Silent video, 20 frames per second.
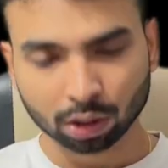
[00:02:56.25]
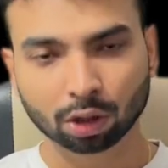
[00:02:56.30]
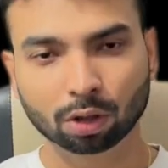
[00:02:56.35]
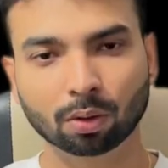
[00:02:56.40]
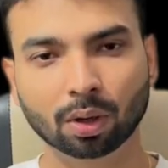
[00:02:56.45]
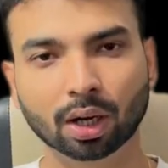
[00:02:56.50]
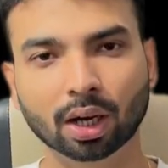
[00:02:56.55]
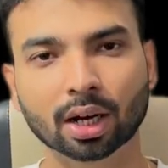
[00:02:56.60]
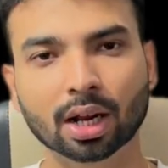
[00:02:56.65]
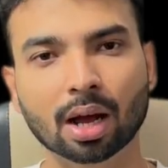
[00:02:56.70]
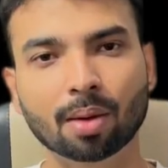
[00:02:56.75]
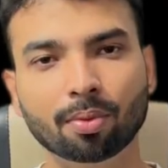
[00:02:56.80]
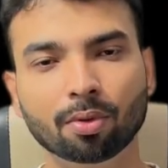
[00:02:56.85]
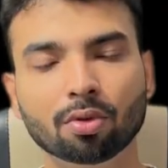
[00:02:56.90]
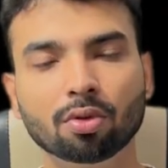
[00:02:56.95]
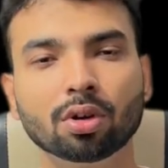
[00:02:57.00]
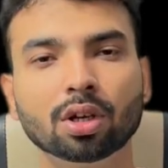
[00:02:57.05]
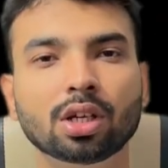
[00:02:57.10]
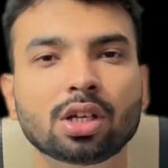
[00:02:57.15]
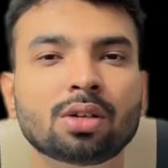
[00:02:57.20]
तो अगर आप
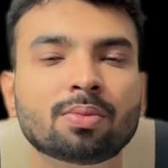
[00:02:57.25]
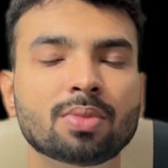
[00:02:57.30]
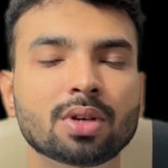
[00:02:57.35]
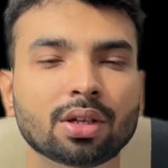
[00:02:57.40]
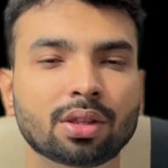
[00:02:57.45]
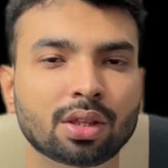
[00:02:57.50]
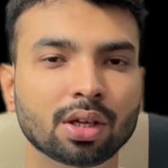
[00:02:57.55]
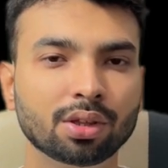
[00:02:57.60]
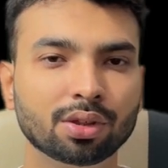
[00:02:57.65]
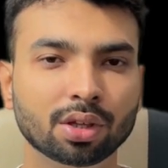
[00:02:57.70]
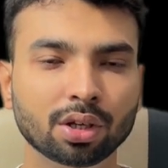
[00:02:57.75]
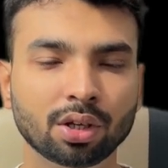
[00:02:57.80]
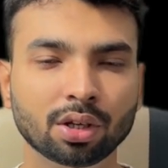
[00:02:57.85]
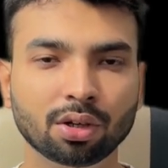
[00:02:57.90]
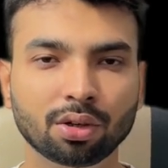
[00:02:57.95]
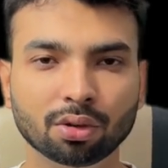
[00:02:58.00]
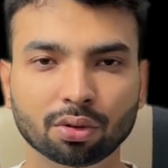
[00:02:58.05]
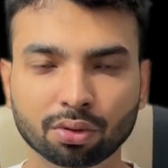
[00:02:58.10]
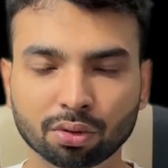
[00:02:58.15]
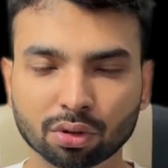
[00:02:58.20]
लोग इन बेसिक
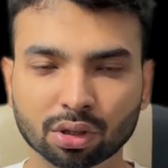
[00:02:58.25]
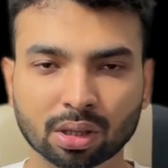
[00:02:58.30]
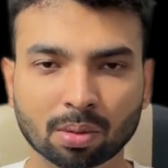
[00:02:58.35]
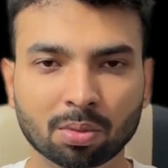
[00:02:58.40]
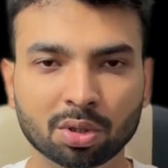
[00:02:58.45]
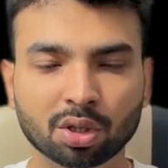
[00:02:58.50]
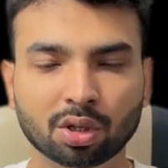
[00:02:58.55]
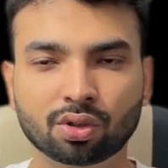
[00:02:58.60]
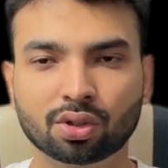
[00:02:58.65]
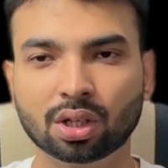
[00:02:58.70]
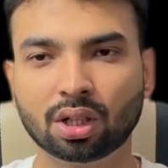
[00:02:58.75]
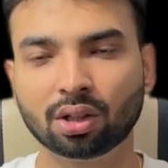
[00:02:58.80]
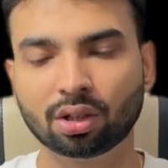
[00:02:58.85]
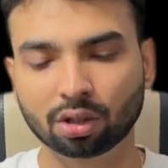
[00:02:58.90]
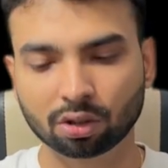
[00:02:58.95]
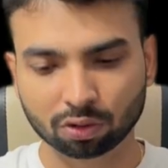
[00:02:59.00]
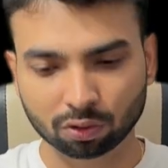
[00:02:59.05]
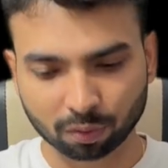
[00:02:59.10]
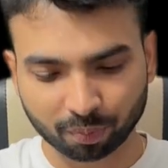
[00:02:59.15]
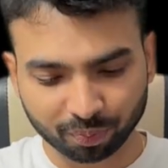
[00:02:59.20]
सीनेरियोज को समझ के चलते
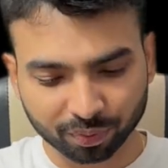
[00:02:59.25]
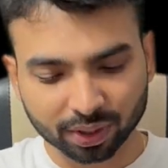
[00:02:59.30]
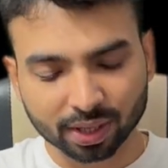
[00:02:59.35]
हो